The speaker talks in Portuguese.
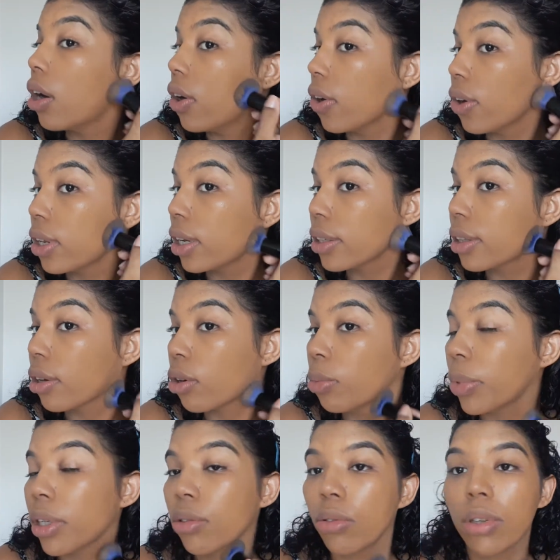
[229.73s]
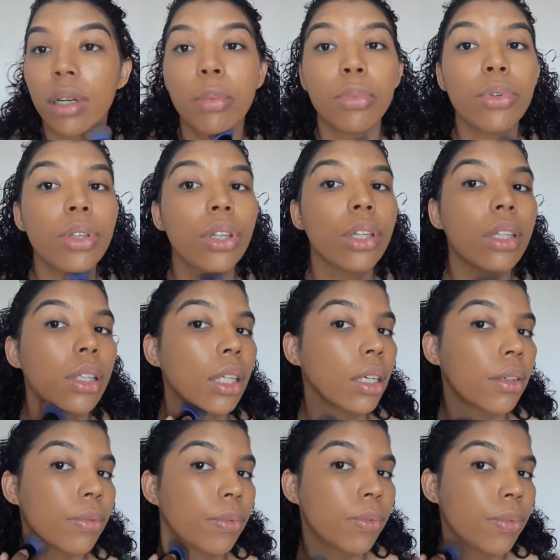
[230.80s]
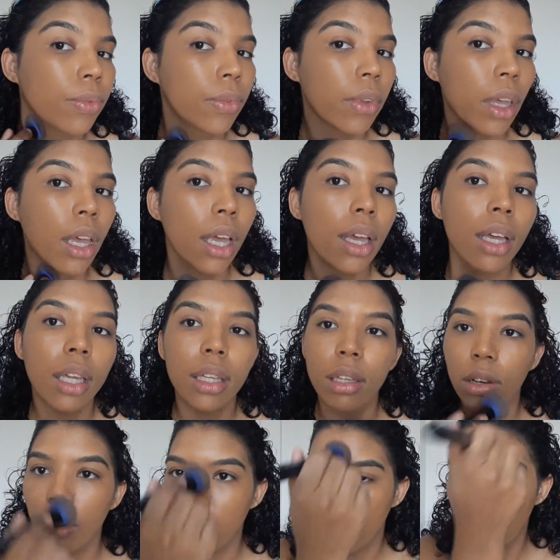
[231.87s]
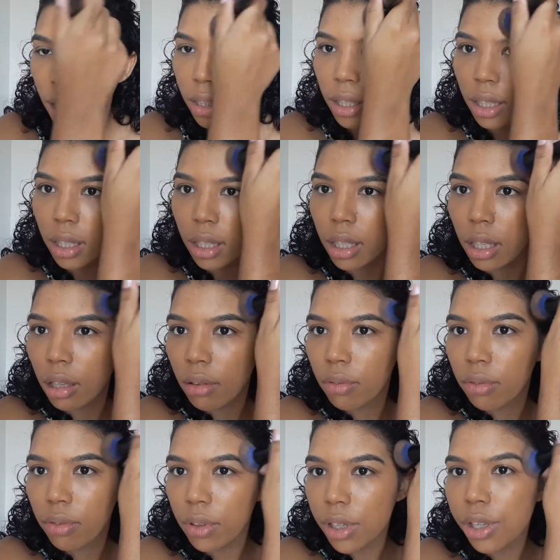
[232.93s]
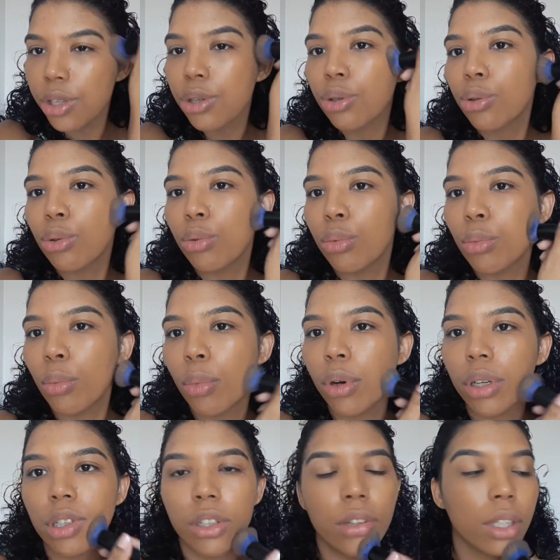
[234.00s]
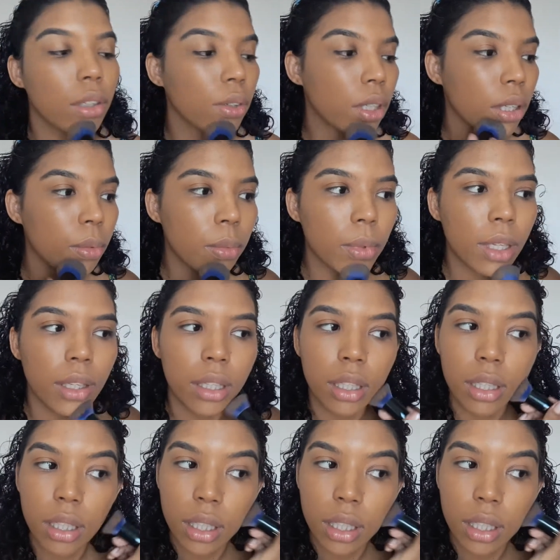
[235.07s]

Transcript: Olha que cobertura bonita. E olha que viço bonito também.